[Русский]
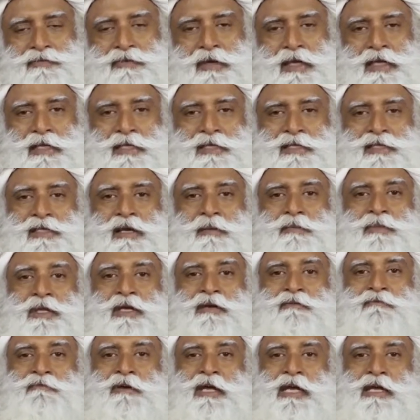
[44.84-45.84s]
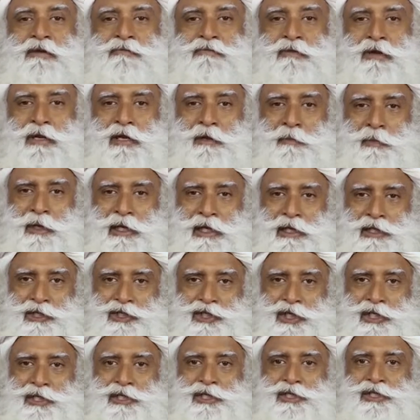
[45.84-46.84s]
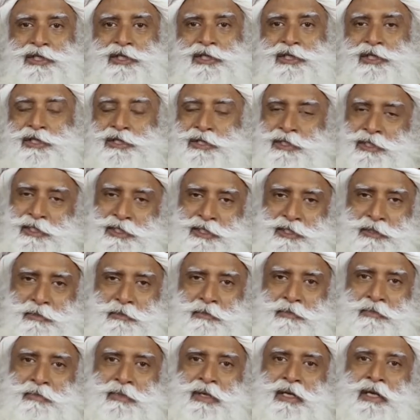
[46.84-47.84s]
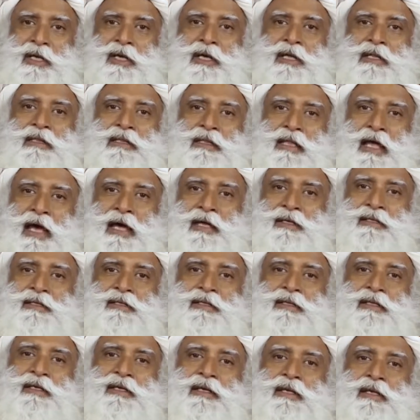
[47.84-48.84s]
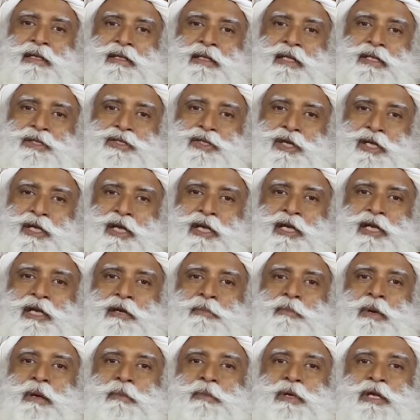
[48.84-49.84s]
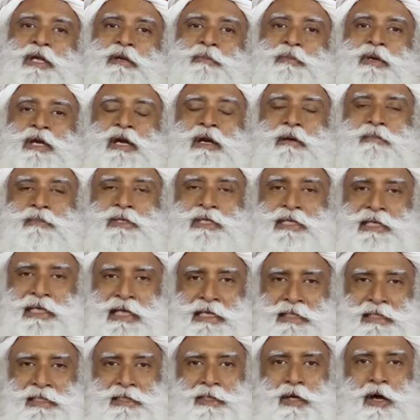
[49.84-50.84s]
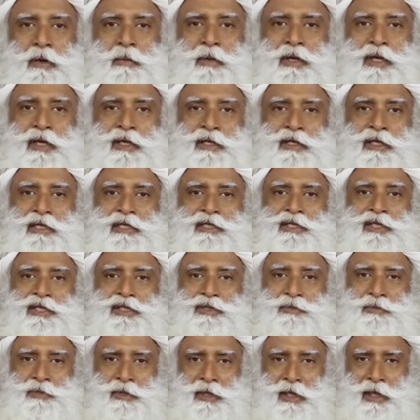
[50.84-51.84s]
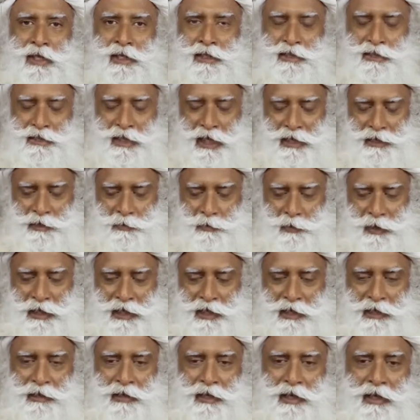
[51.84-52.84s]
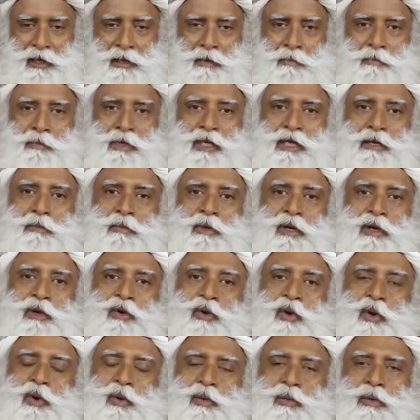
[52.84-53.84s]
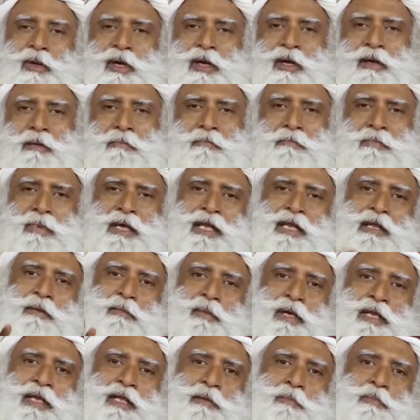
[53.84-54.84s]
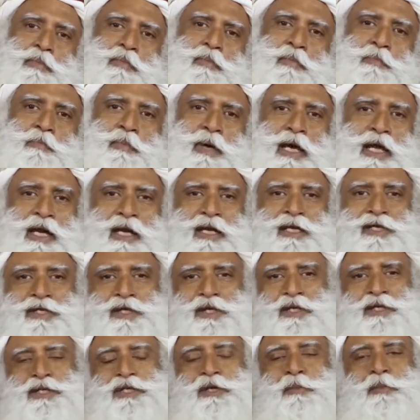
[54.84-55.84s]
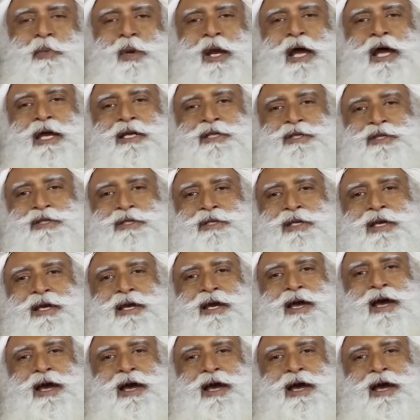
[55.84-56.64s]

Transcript: год в системе человека происходят кардинальные изменения, в результате чего генетическая память становится менее значимой, и ее роль становится минимальной. Многие родители